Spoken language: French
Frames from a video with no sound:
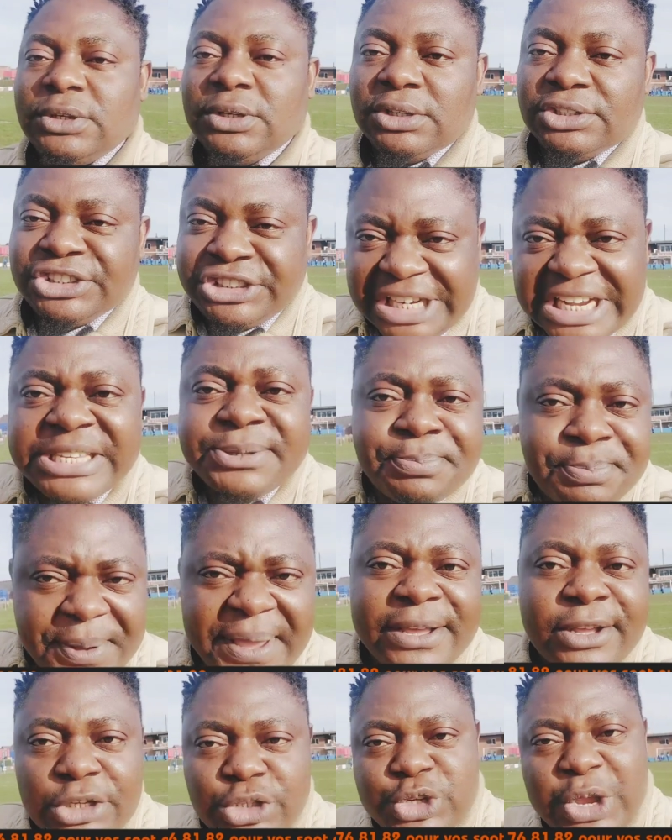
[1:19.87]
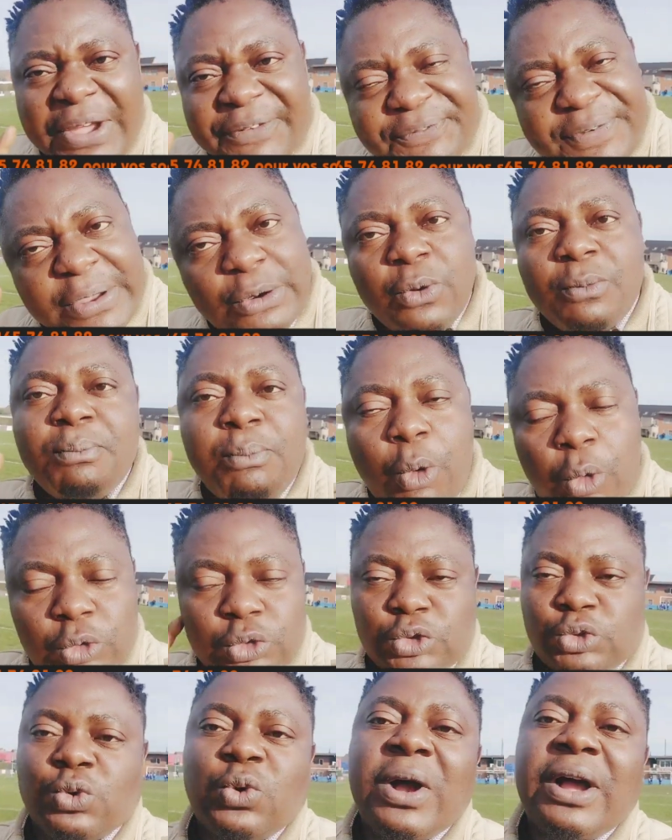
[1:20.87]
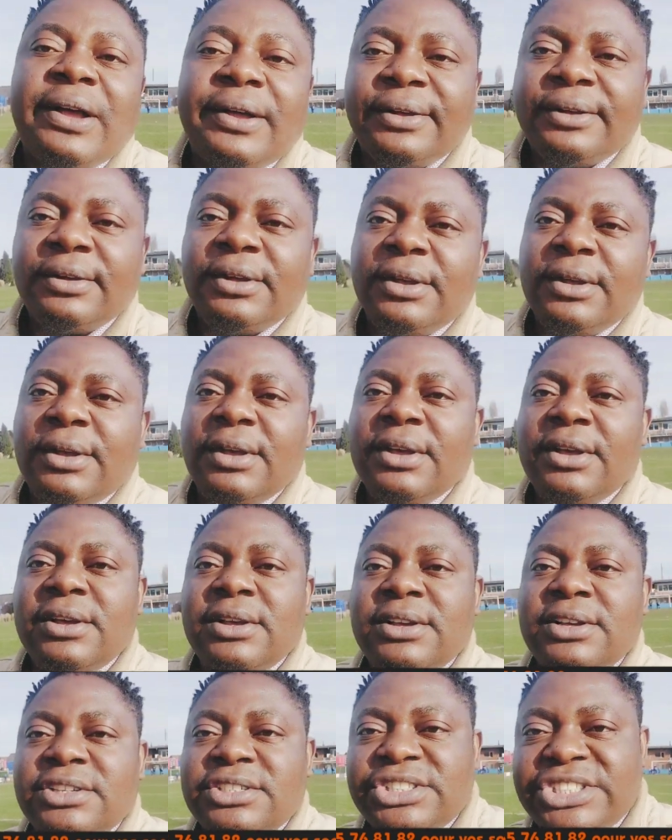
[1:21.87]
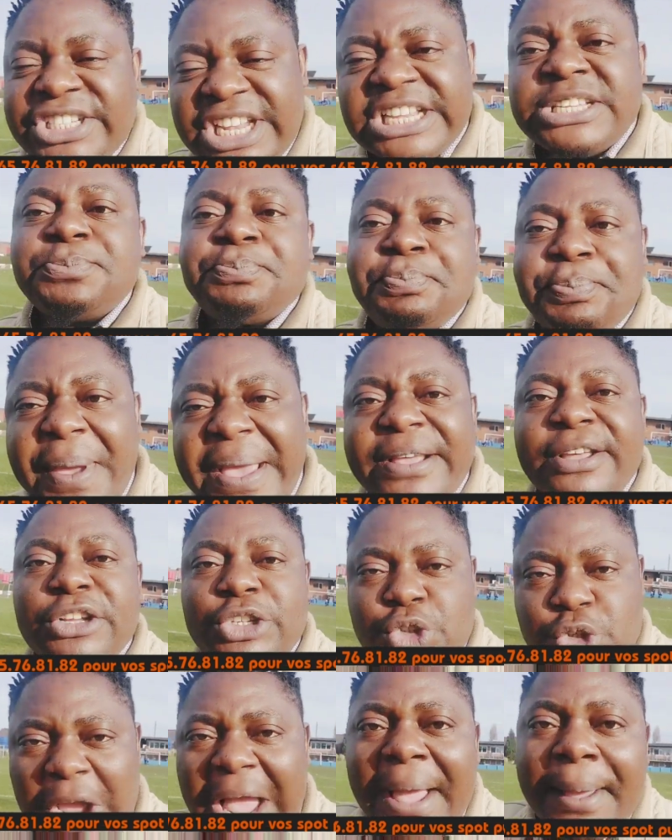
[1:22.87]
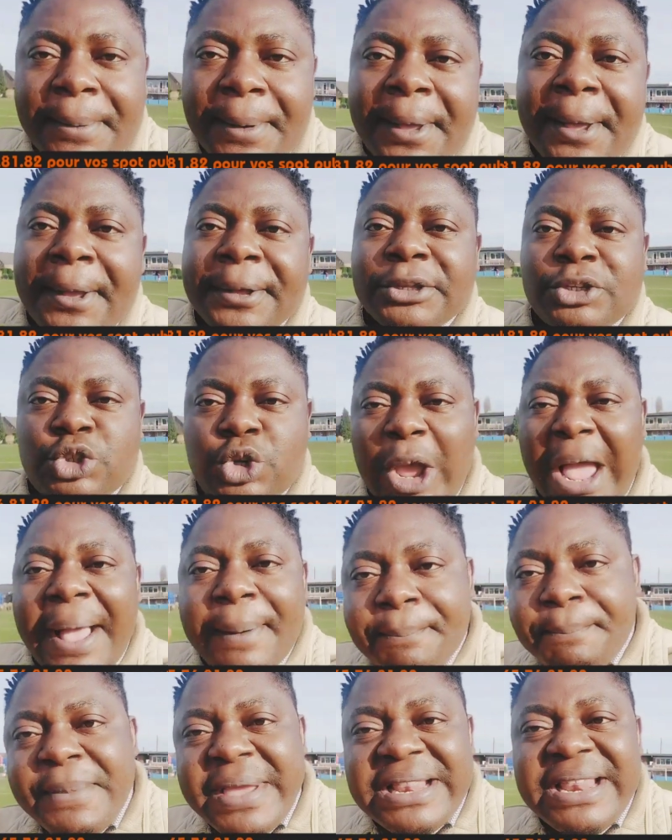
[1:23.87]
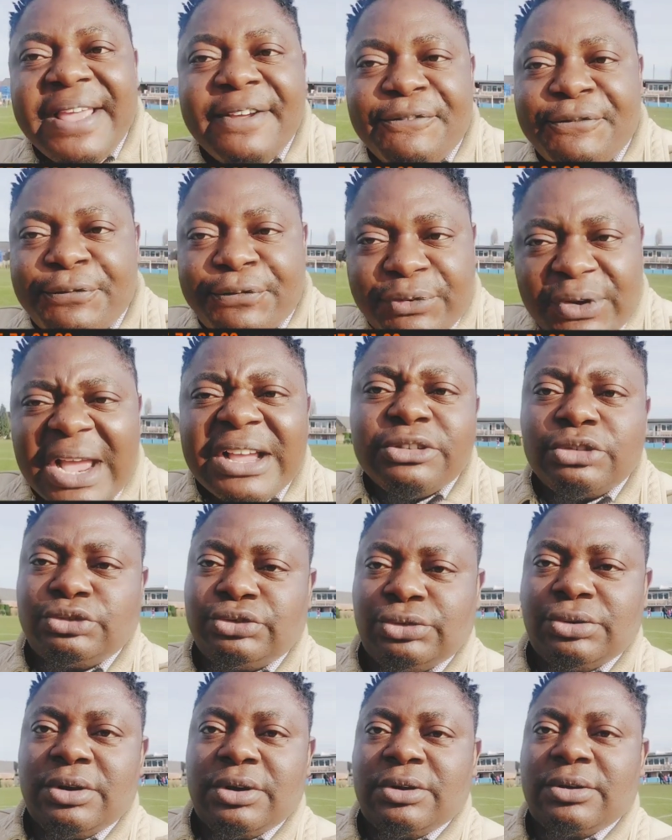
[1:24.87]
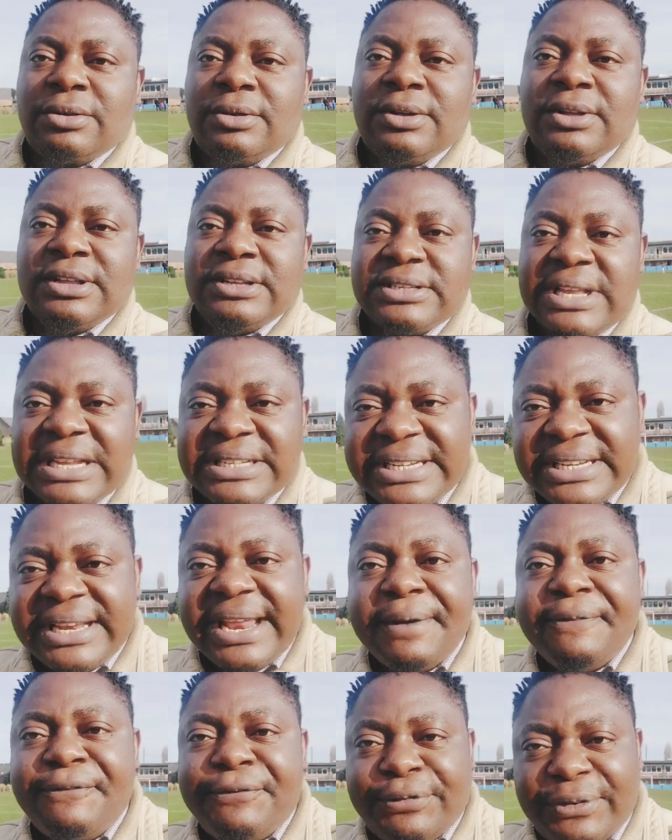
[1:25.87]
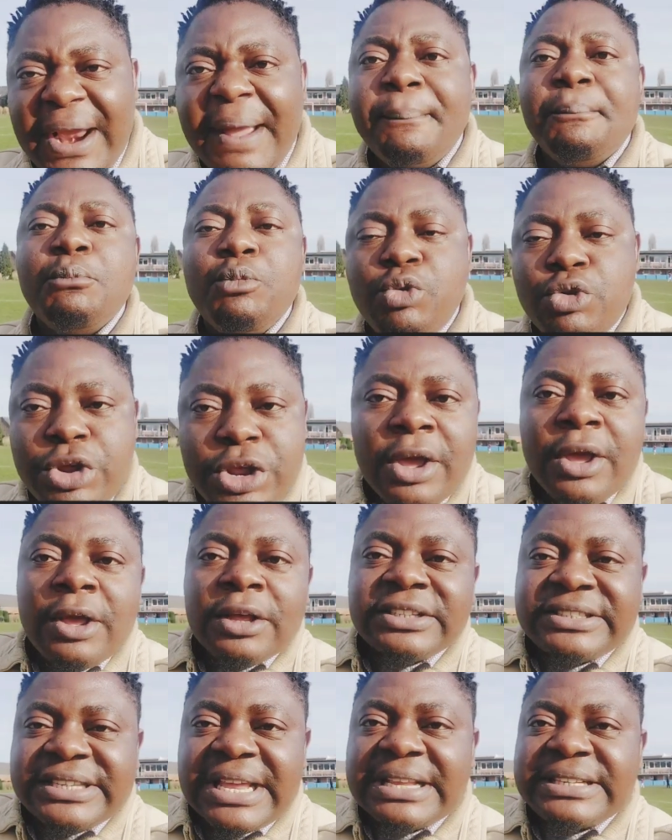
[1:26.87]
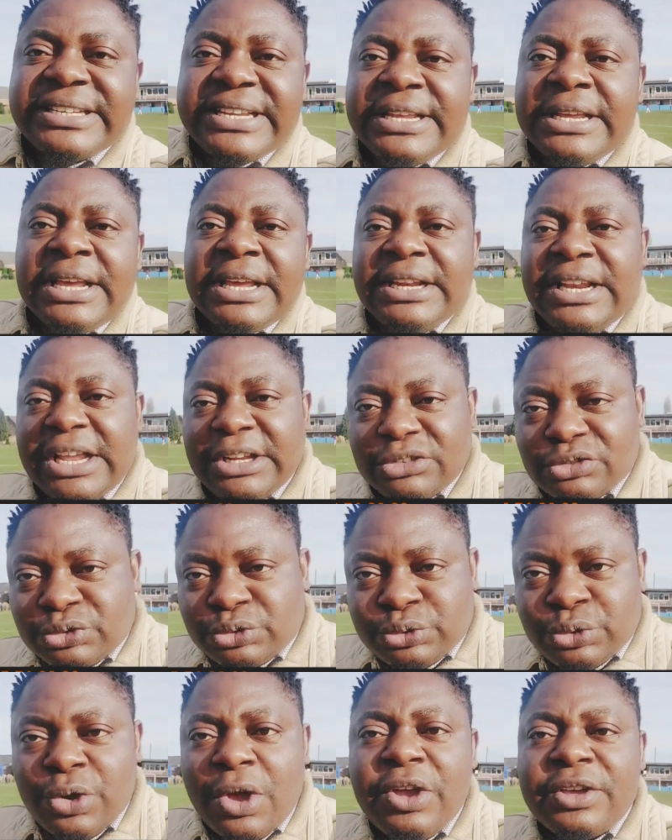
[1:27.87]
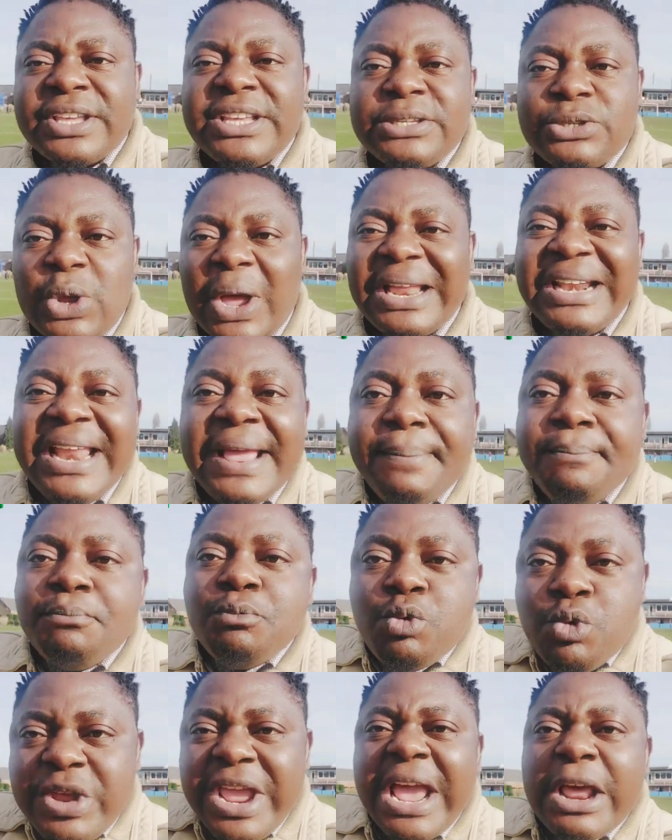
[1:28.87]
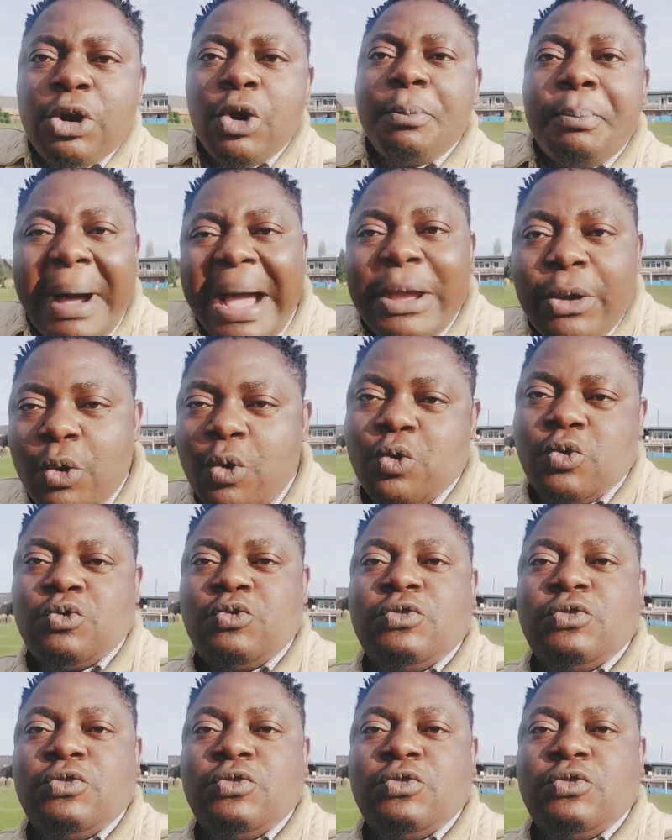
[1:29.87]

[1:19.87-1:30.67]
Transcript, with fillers: j'espère que tu as fait le bon choix. J'espère que tu as, tu as mis les vrais joueurs, c'est-à-dire les vrais mouilles, c'est-à-dire les joueurs qui sont allés mouiller le maillot.